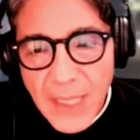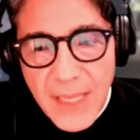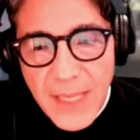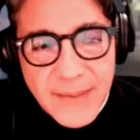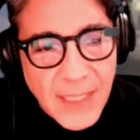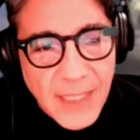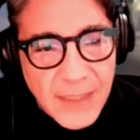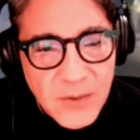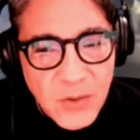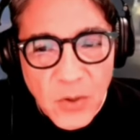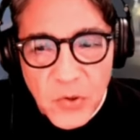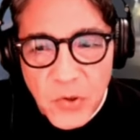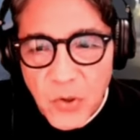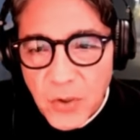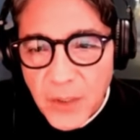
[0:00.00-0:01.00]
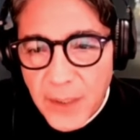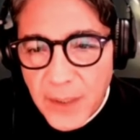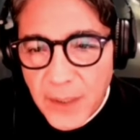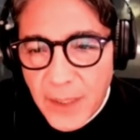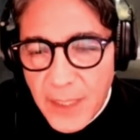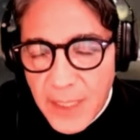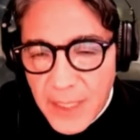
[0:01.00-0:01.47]
Esa es la situación
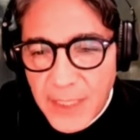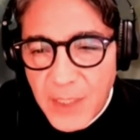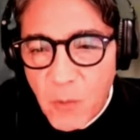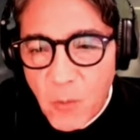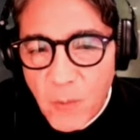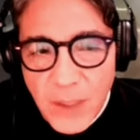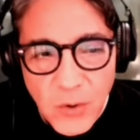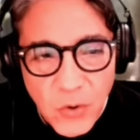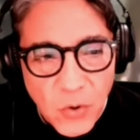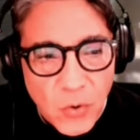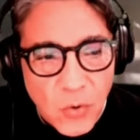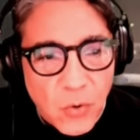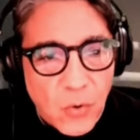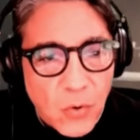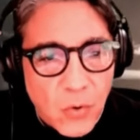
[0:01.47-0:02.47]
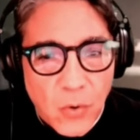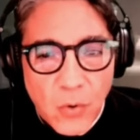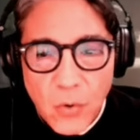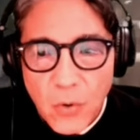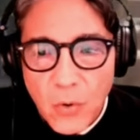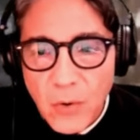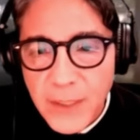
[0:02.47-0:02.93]
eh, en este
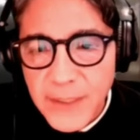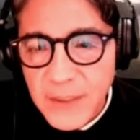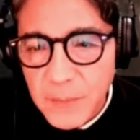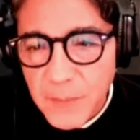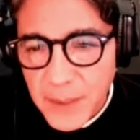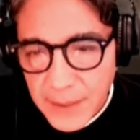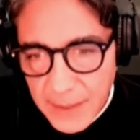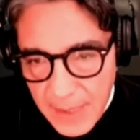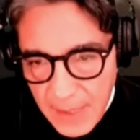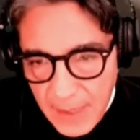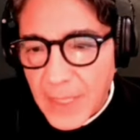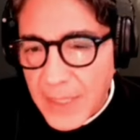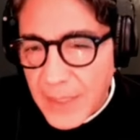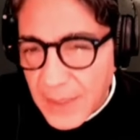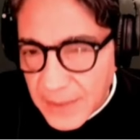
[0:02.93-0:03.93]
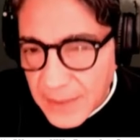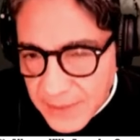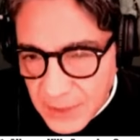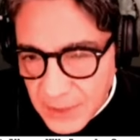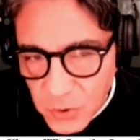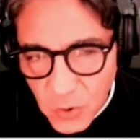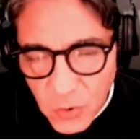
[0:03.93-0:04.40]
momento, Risenberg, en el
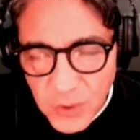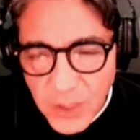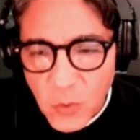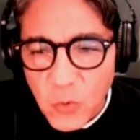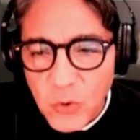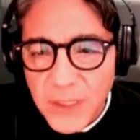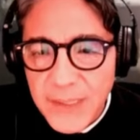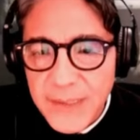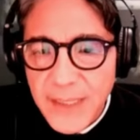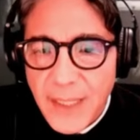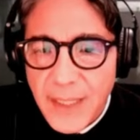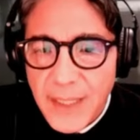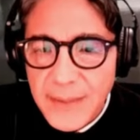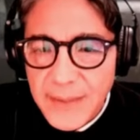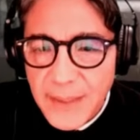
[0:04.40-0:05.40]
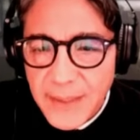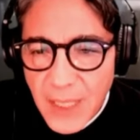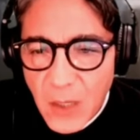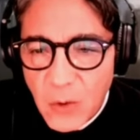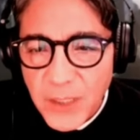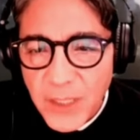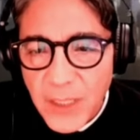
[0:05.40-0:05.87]
Centro de Justicia en
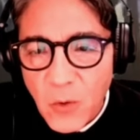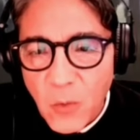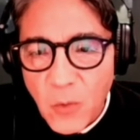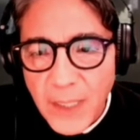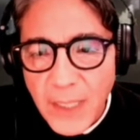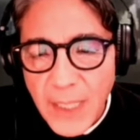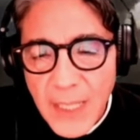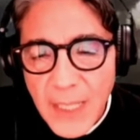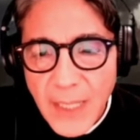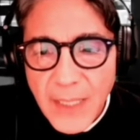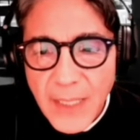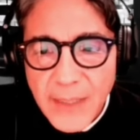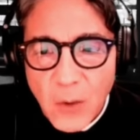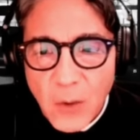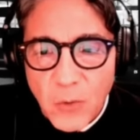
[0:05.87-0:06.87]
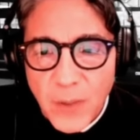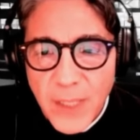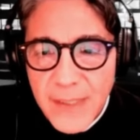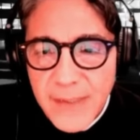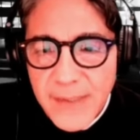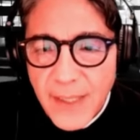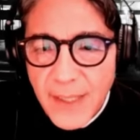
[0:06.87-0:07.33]
Santiago. Tiene lugar esta
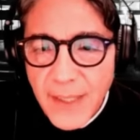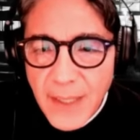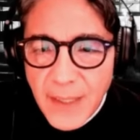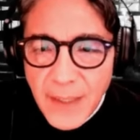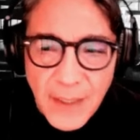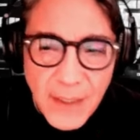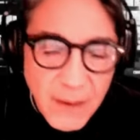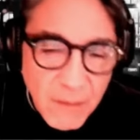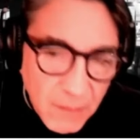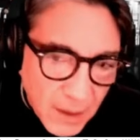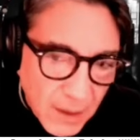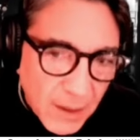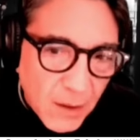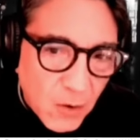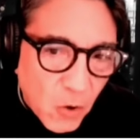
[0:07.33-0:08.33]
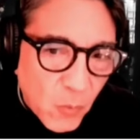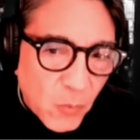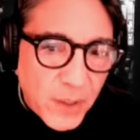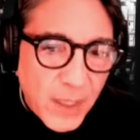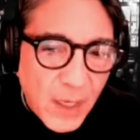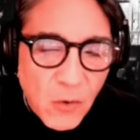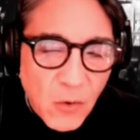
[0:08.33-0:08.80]
audiencia y, eh,
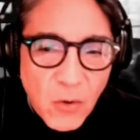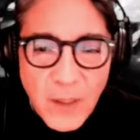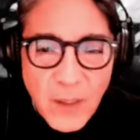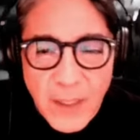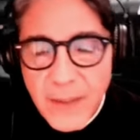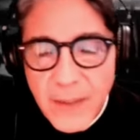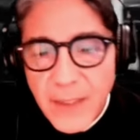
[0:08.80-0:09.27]
como ya lo he